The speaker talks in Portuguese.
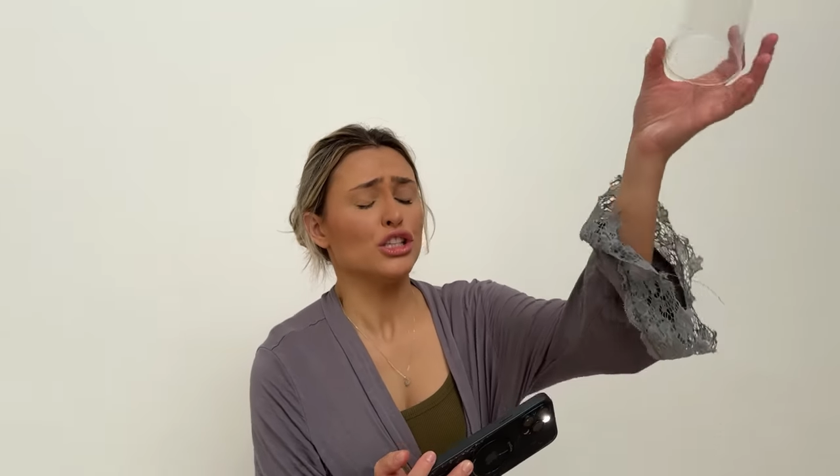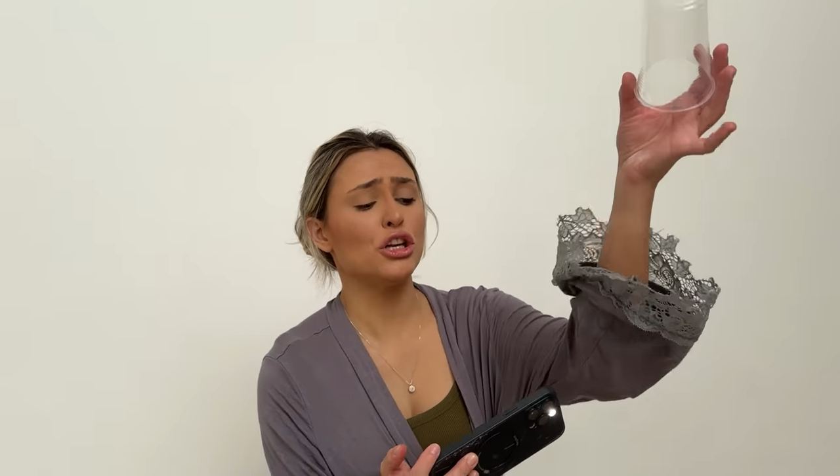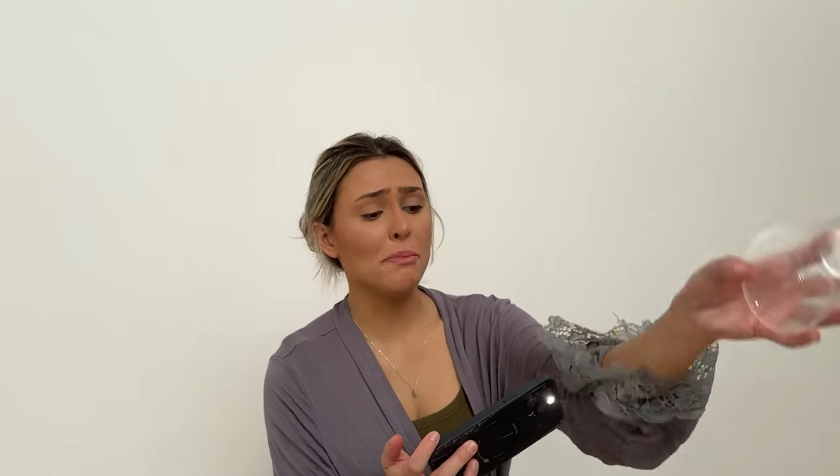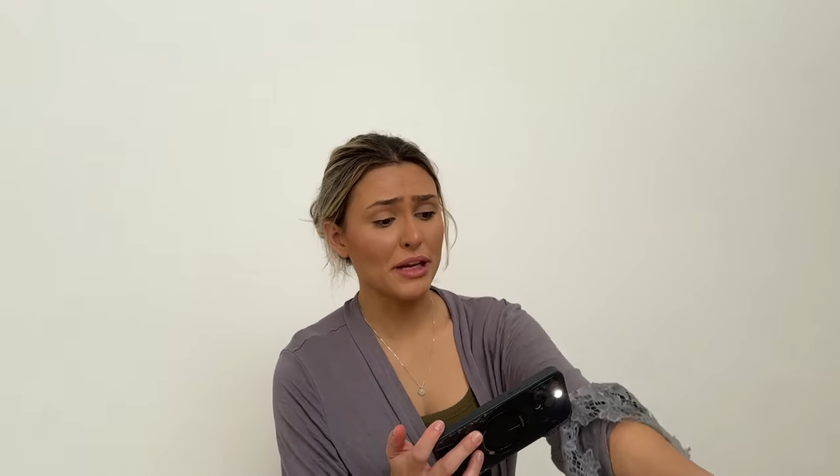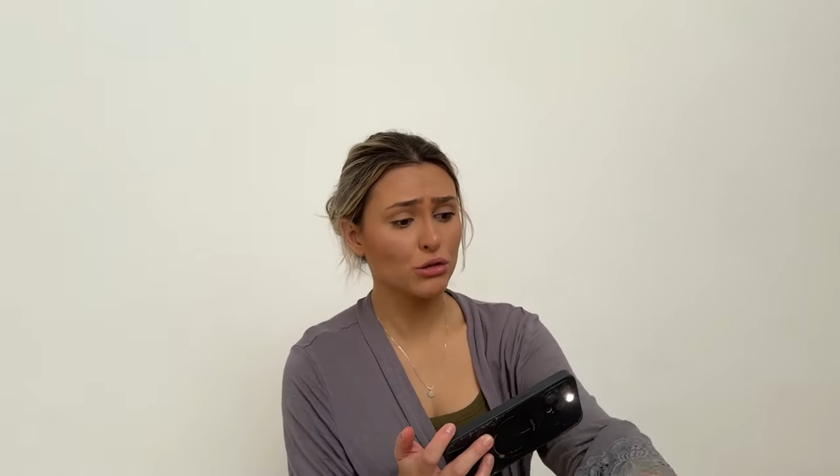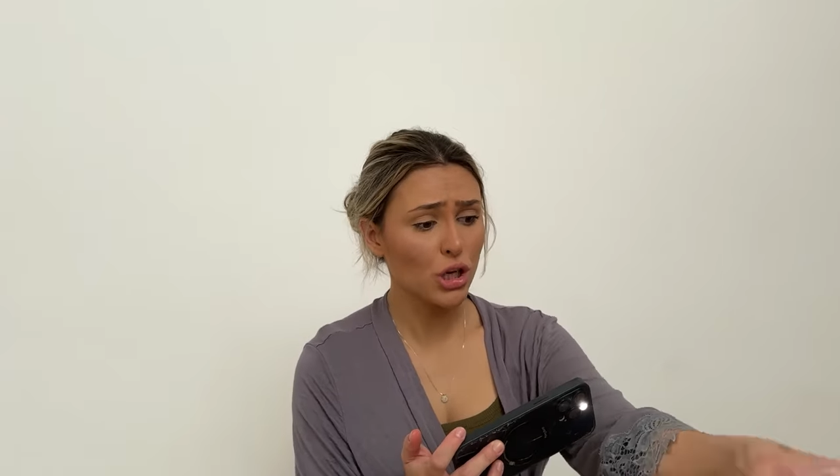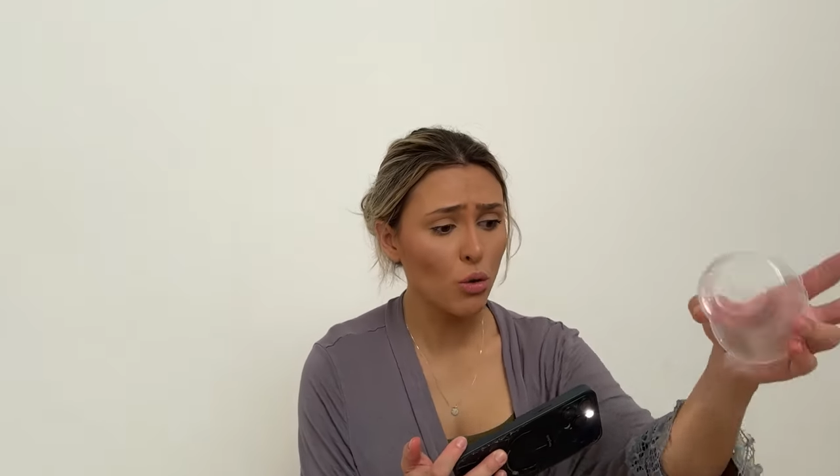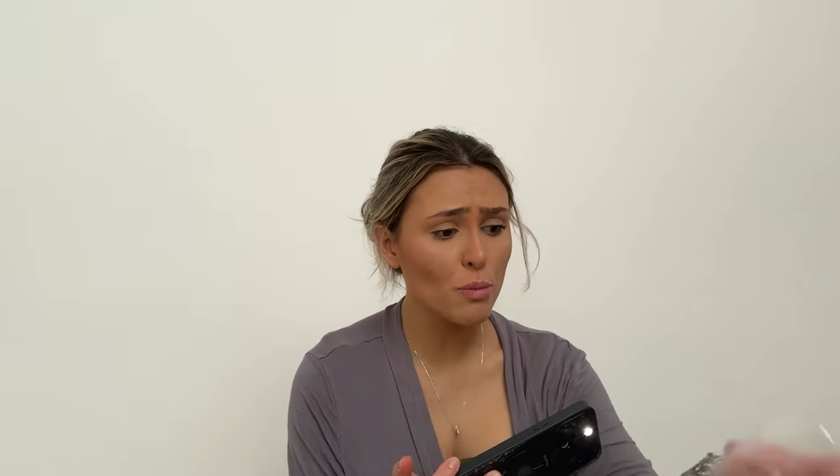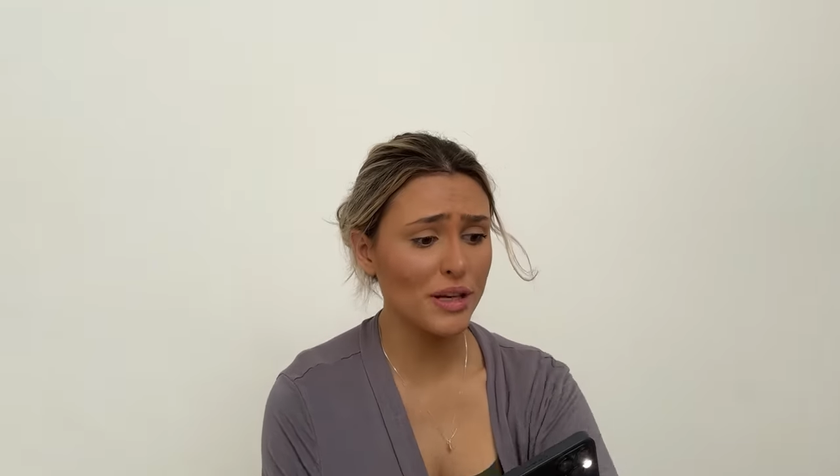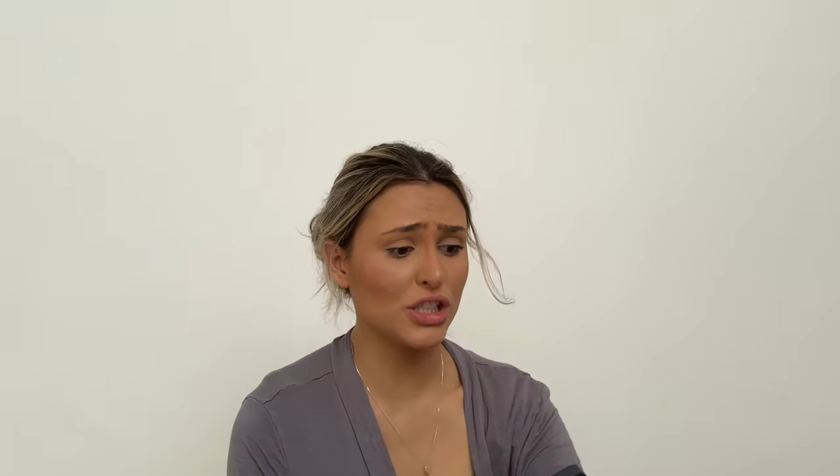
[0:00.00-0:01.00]
que tinha perigo de
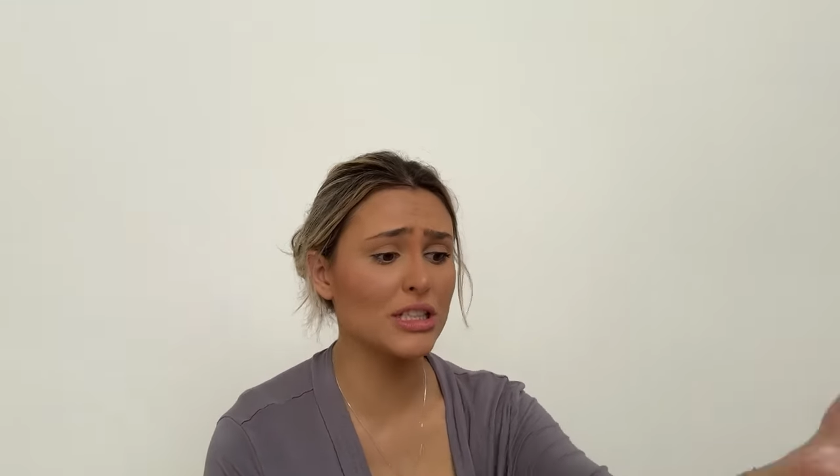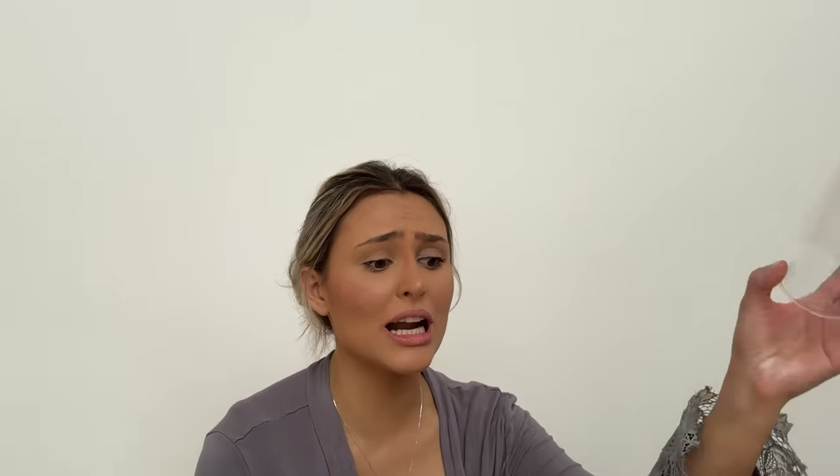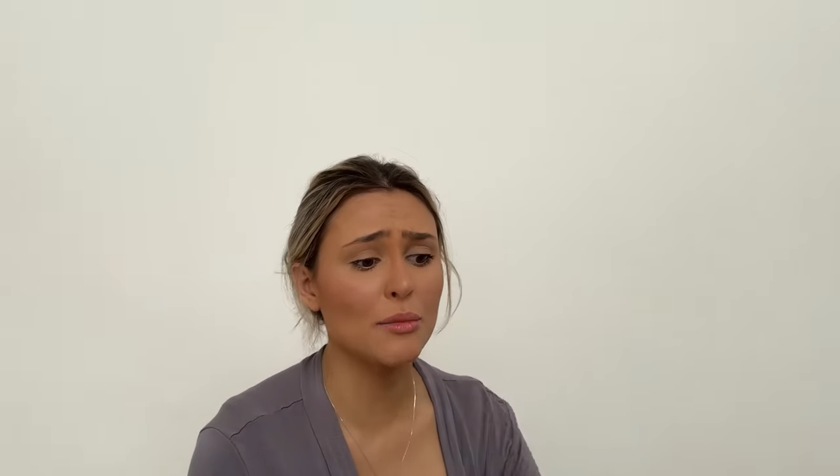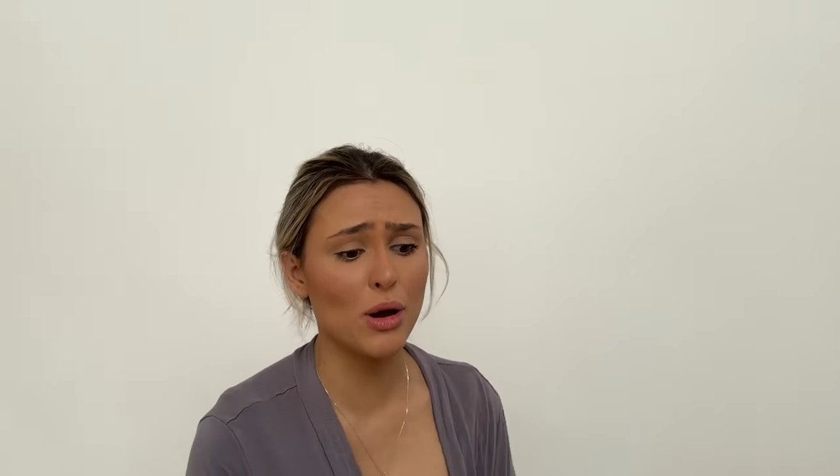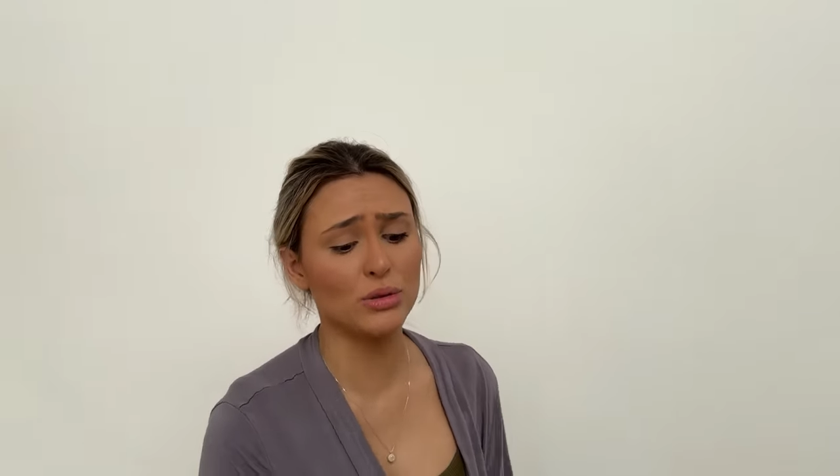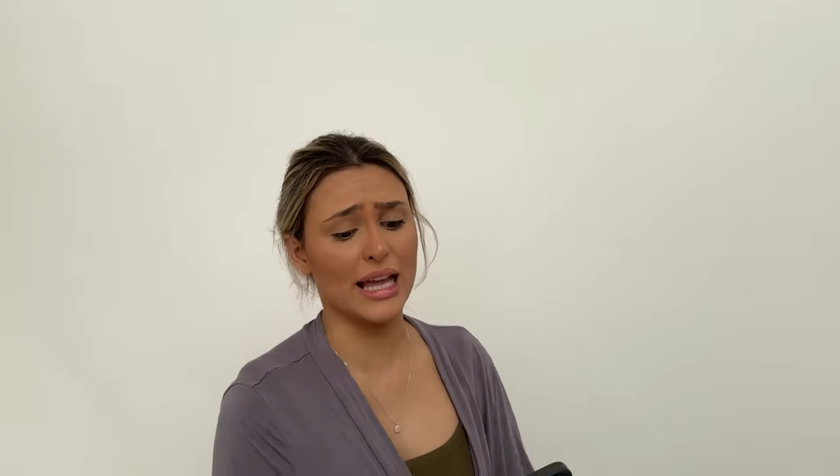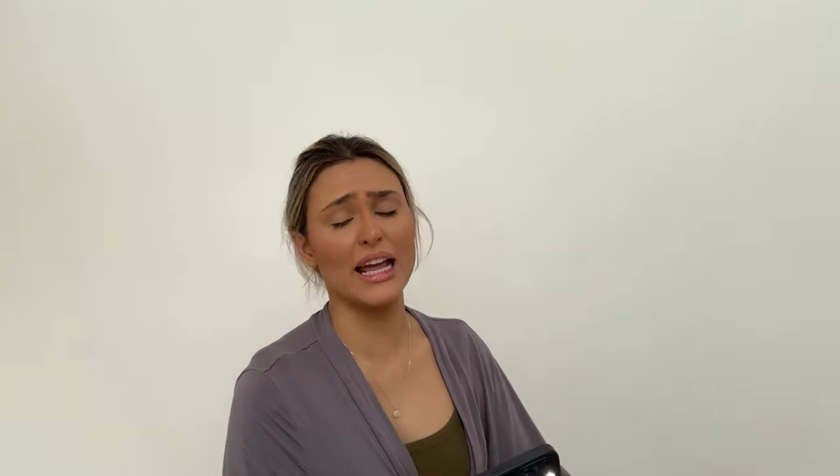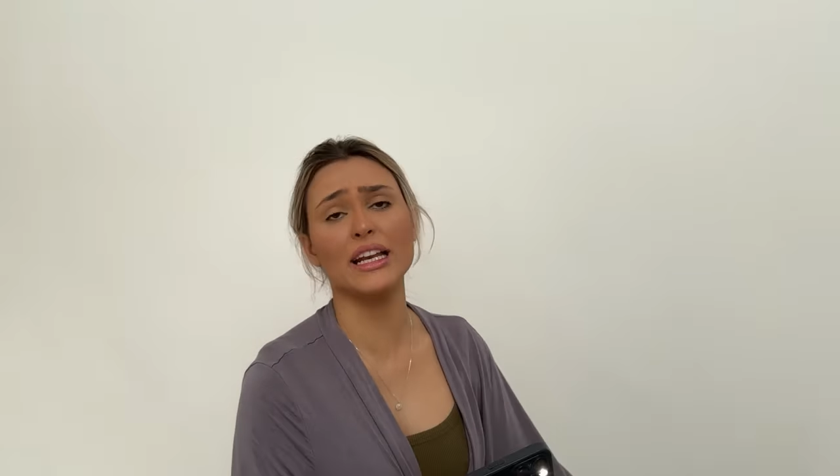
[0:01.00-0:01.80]
algum bicho entrar no meu tênis.